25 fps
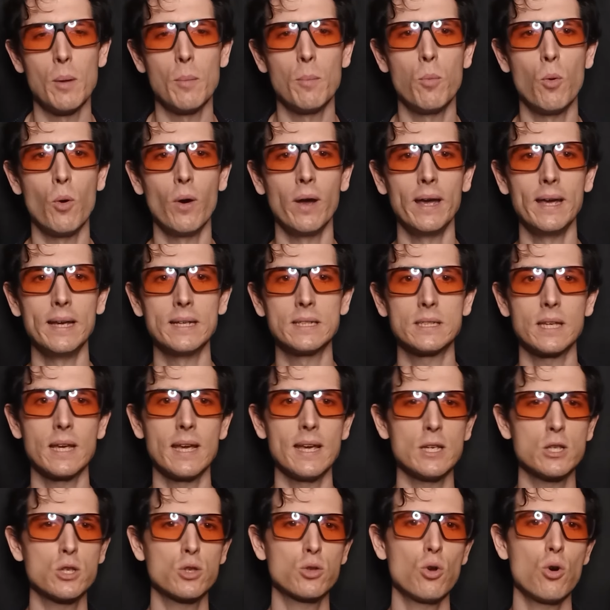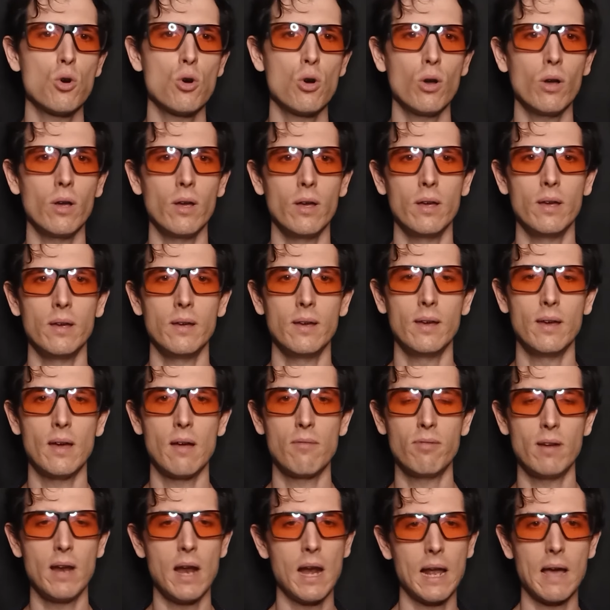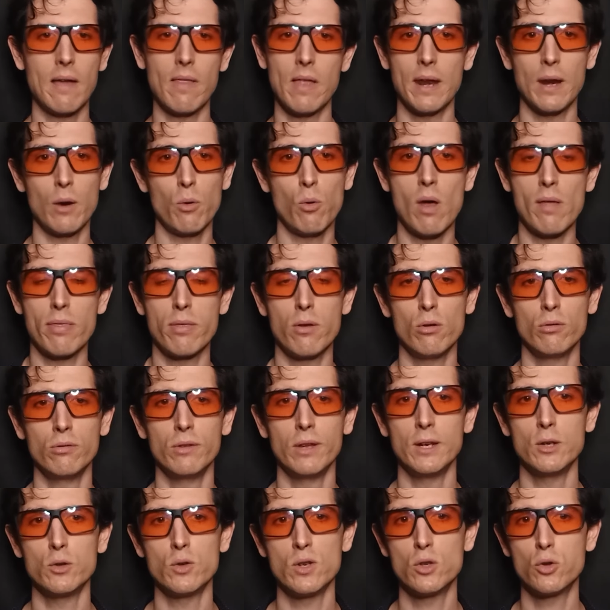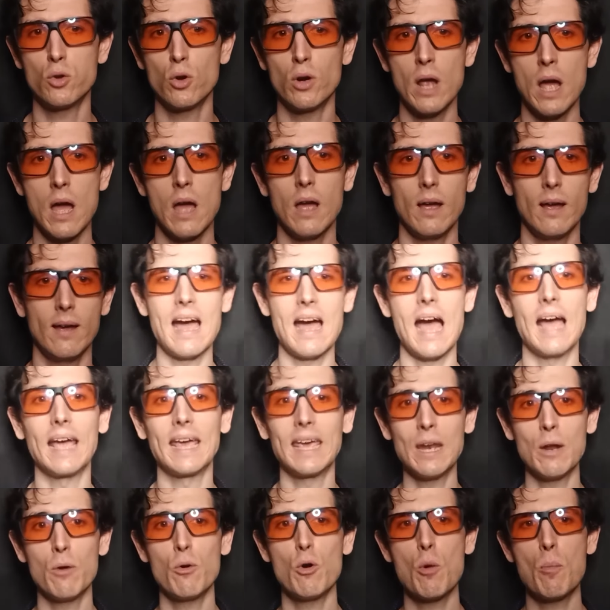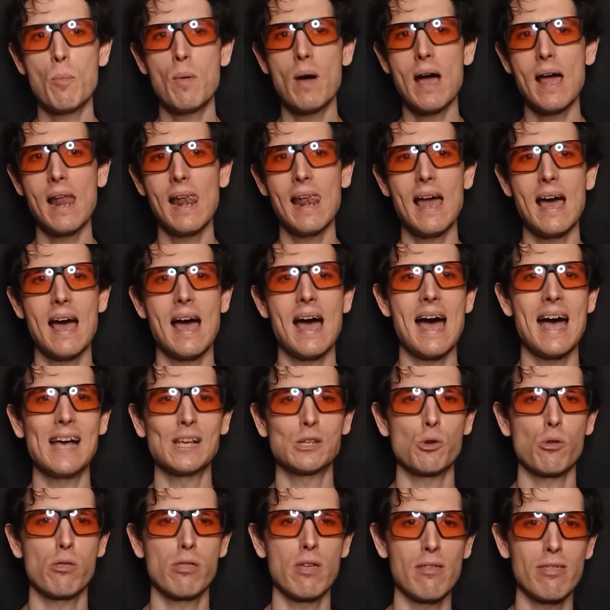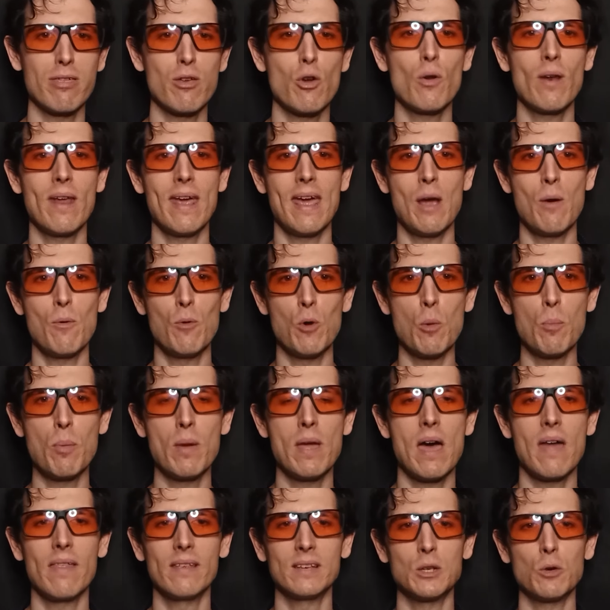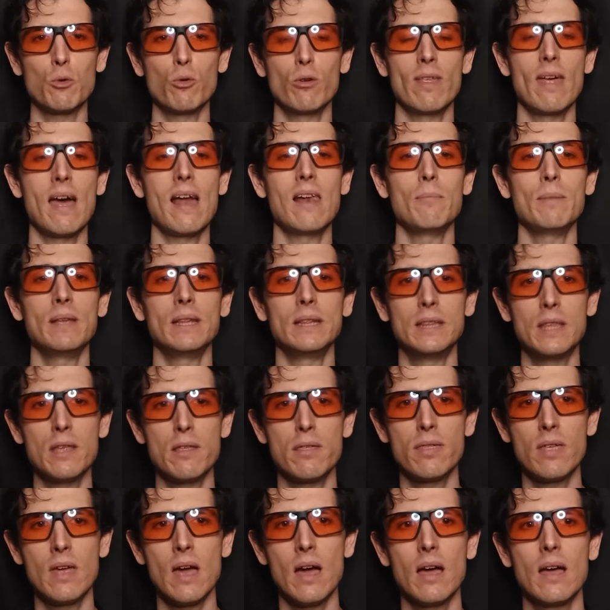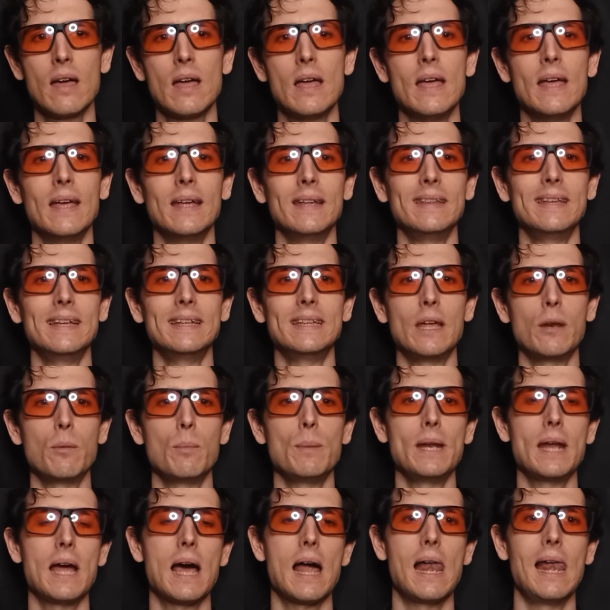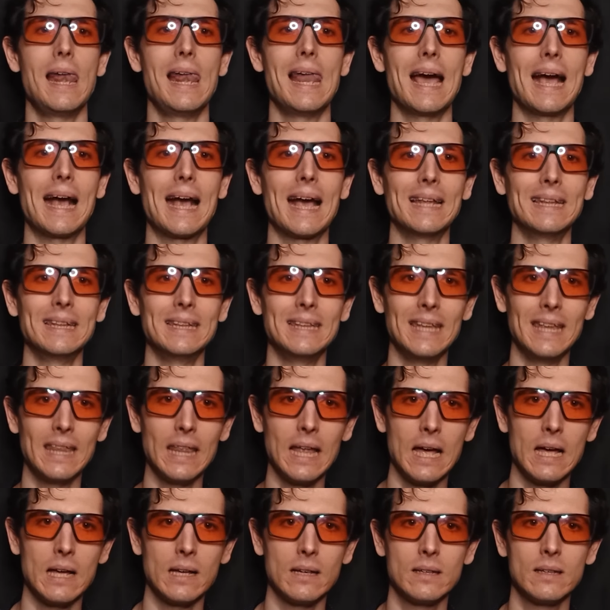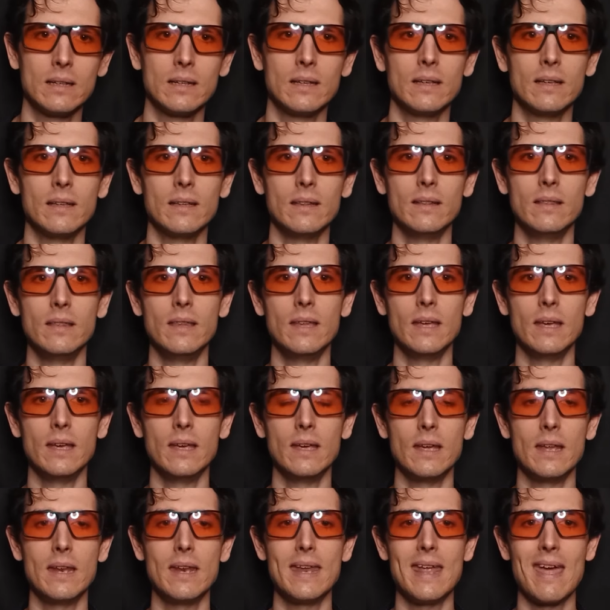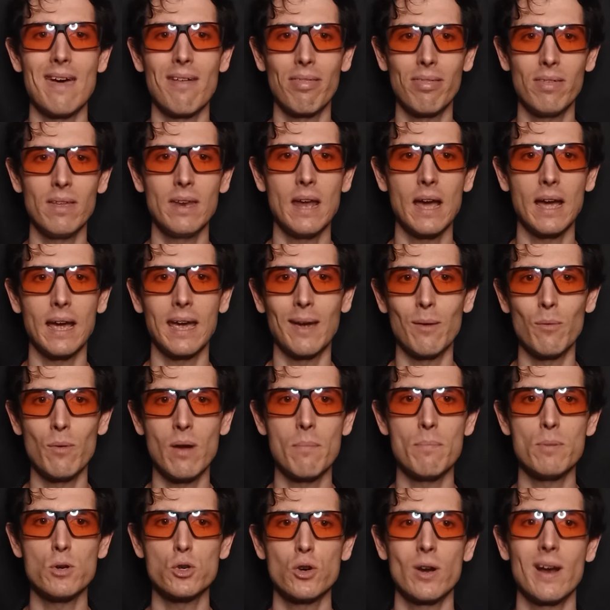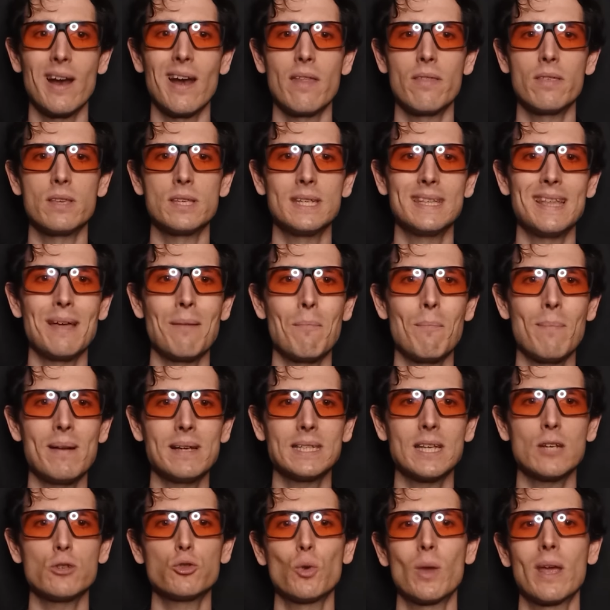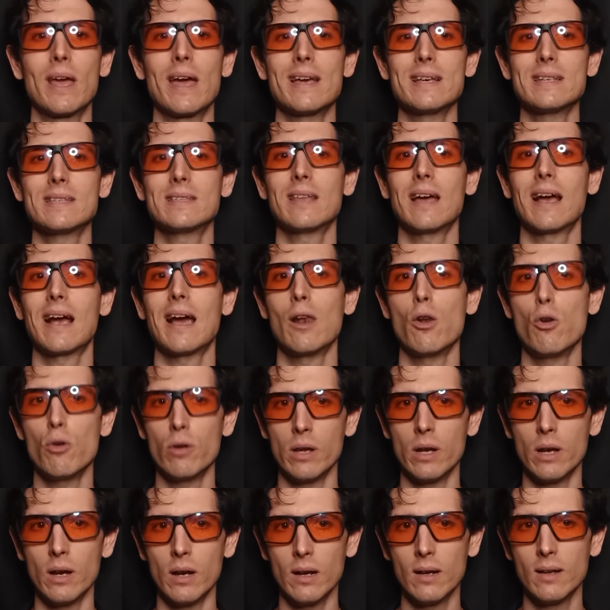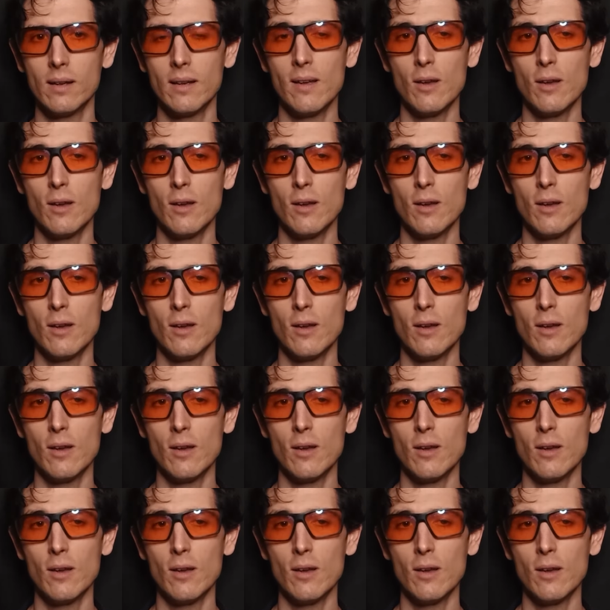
Pues esto, eh, al final cada regulación tiene su historia. Aquí en Europa, la Asociación Europea de Seguridad Alimenticia determina la cantidad de niacina que una persona necesita en base a su ingesta calórica.